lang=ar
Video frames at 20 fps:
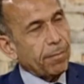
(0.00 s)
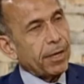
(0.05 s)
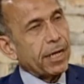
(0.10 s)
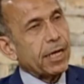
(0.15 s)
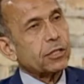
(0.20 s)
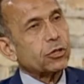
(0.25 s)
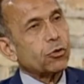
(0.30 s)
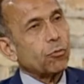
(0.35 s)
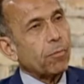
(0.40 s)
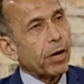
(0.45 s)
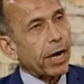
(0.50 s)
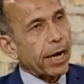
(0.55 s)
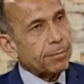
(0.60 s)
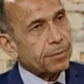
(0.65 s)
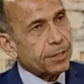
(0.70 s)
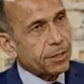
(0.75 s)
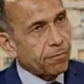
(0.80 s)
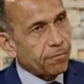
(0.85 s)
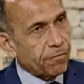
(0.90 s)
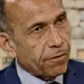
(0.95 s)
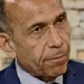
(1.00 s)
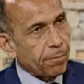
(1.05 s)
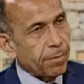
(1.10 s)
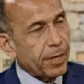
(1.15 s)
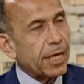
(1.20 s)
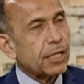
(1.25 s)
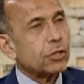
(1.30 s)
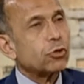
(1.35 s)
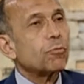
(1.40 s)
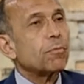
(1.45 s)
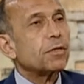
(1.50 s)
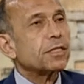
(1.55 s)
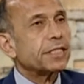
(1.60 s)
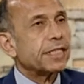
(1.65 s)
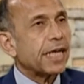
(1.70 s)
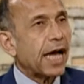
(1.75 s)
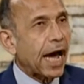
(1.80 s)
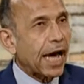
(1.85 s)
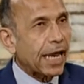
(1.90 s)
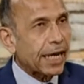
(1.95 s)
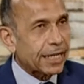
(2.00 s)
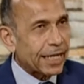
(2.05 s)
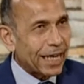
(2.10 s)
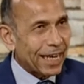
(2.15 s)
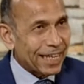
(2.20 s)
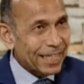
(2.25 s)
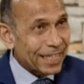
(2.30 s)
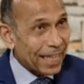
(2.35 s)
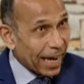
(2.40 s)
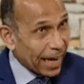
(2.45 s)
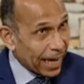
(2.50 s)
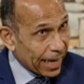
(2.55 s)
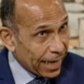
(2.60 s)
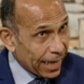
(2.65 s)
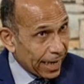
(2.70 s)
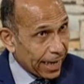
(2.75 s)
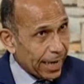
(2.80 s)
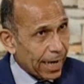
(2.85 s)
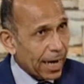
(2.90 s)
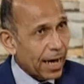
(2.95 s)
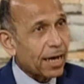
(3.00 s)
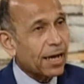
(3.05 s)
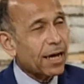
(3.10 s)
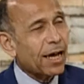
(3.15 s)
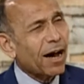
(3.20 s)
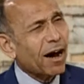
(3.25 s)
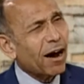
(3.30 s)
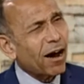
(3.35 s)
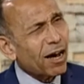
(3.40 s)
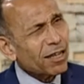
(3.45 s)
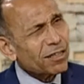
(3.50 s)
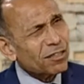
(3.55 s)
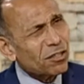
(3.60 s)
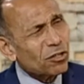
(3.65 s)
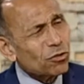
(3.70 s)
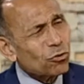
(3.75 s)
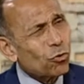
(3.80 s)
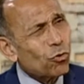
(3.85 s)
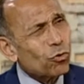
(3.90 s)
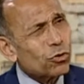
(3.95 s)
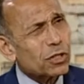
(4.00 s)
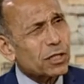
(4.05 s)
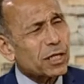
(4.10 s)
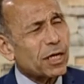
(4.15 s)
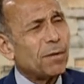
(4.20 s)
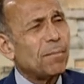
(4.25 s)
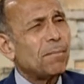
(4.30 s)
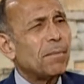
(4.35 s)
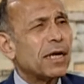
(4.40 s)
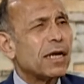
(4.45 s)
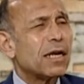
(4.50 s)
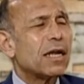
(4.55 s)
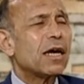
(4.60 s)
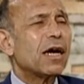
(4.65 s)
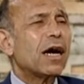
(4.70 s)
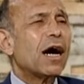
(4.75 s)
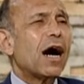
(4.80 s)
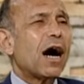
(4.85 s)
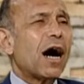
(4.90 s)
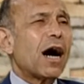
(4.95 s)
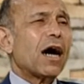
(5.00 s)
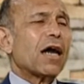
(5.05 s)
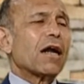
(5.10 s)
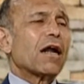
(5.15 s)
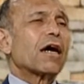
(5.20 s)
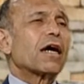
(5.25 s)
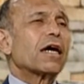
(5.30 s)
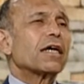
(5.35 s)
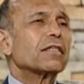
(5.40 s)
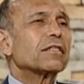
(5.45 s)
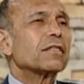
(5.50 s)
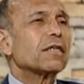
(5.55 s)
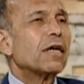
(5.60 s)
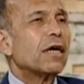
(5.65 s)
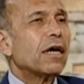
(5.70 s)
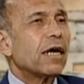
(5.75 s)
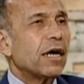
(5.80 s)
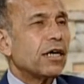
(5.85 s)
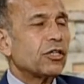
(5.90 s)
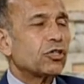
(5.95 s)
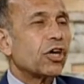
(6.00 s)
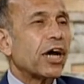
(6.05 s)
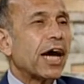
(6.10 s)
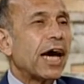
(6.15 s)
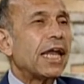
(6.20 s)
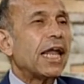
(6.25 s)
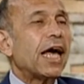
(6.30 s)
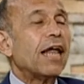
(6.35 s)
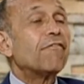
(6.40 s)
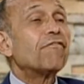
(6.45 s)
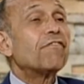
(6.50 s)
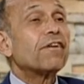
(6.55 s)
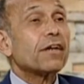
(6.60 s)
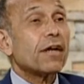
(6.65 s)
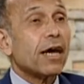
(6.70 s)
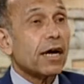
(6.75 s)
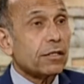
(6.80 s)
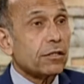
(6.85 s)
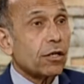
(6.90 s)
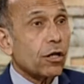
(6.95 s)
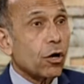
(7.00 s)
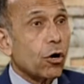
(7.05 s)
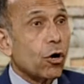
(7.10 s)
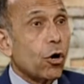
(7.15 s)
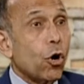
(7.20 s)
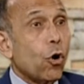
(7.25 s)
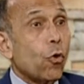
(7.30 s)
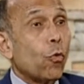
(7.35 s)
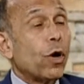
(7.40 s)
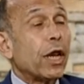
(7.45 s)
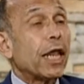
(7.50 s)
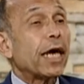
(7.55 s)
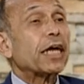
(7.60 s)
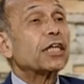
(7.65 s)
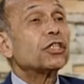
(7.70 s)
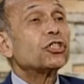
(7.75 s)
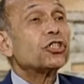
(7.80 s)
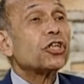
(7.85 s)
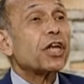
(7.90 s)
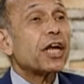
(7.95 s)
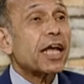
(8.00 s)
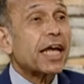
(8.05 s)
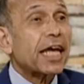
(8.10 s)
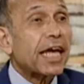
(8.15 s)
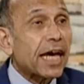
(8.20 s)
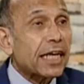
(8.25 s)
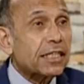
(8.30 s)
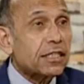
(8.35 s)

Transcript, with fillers: ثم 50% ثم السياحه الداخليه غطت جزء من حركه اشغال الفنادق ولكن شركات